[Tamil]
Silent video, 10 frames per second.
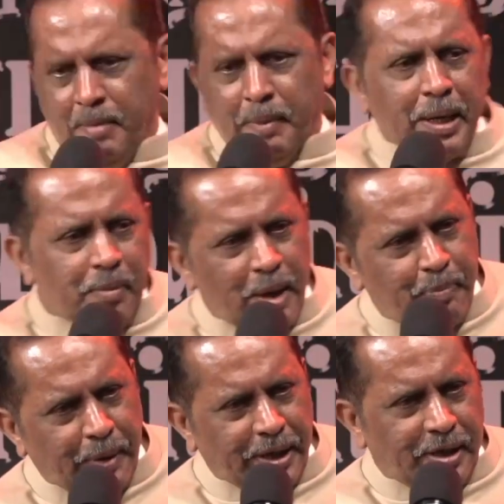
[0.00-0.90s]
பைபிளே
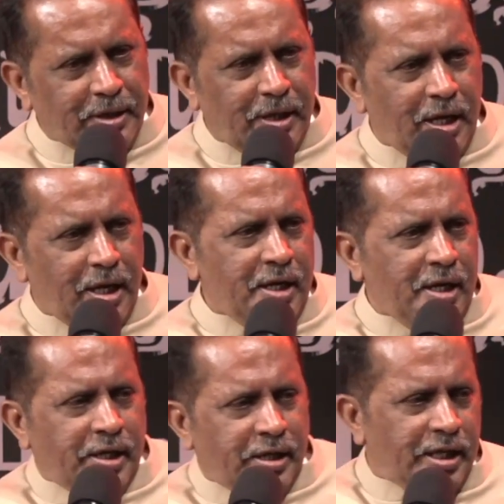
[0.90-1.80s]
படிக்கிறதில்ல
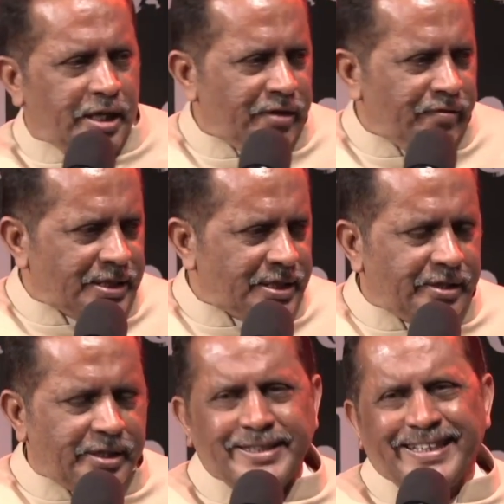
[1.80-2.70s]
இன்னையிலேருந்து
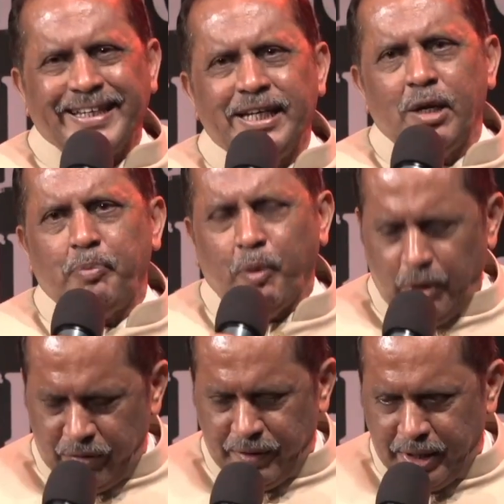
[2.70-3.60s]
வசனத்தை ஸ்க்ரீனில்
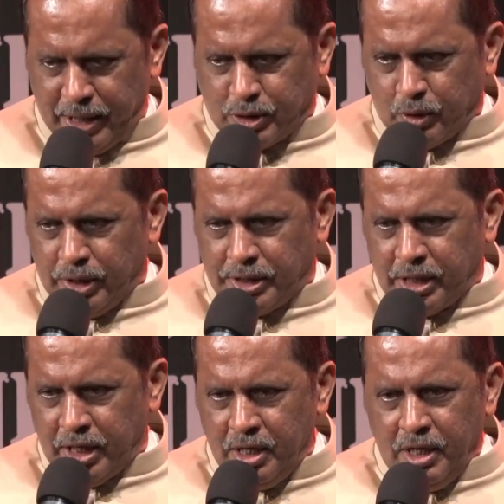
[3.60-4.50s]
போட வேண்டாம்னு
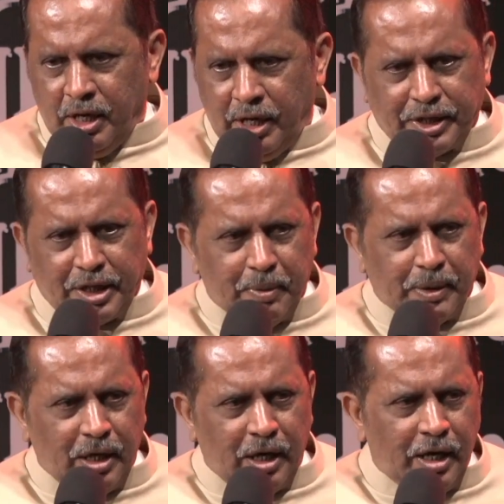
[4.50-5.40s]
சொல்லிட்டேன் அதற்கு
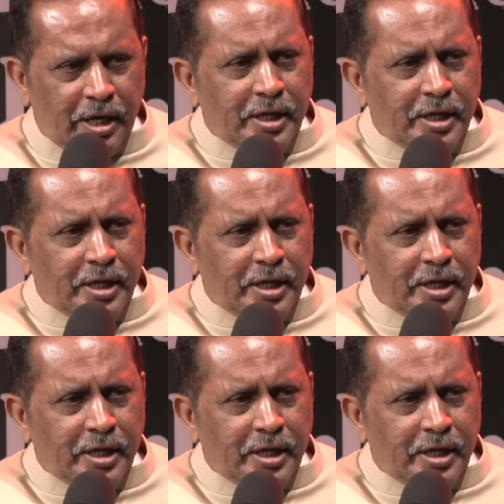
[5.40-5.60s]
பதிலாக